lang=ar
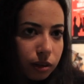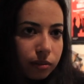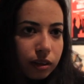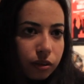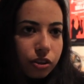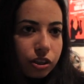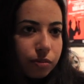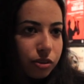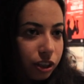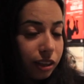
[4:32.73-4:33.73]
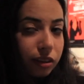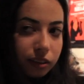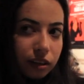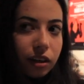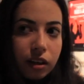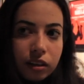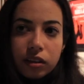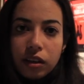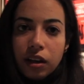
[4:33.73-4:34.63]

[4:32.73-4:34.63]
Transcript: 28 مش كده قلت لها اه